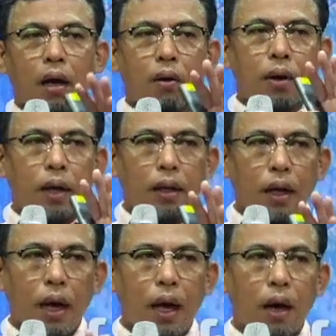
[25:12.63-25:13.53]
เราเห็น
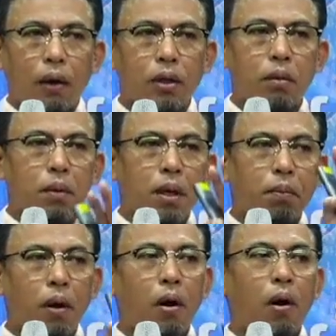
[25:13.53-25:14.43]
ข่าวที่มี
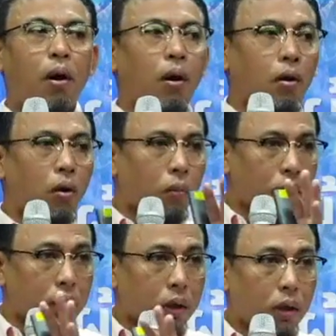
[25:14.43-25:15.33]
พ่อข่ม
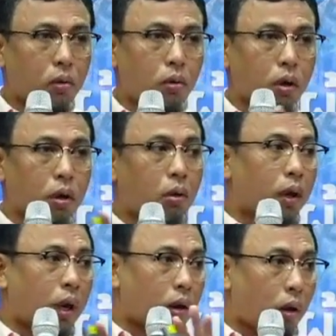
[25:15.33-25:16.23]
ขืนลูกหรือคน
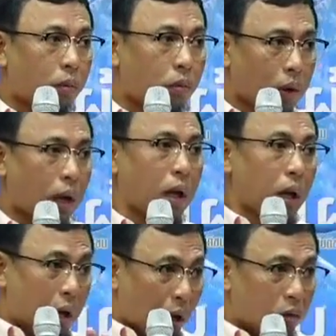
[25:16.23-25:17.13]
ในครอบครัวเนี่ย
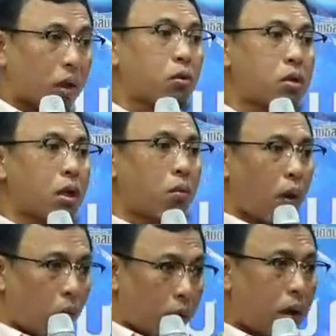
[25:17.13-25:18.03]
เราจะรู้สึกว่า
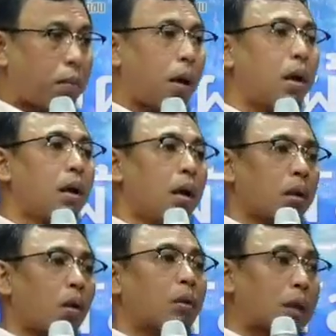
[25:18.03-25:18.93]
โอ้โหนี่มัน
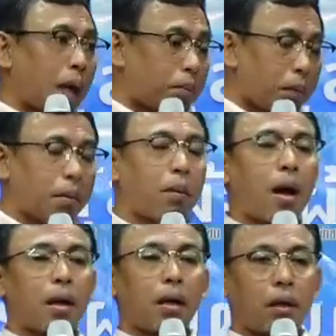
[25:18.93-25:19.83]
ตกต่ำมา
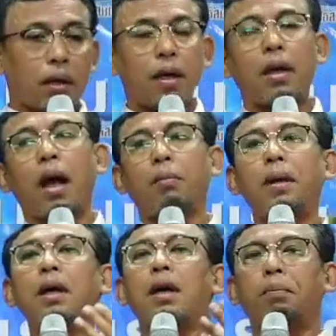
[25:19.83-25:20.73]
กๆเลยถึงขนาดไป
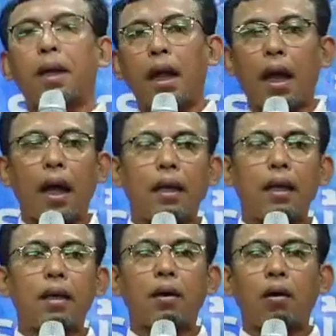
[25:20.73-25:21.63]
เกิดปัญหาใน
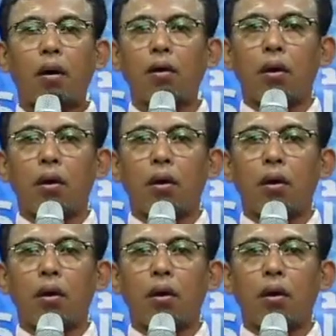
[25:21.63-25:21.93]
เรื่องของ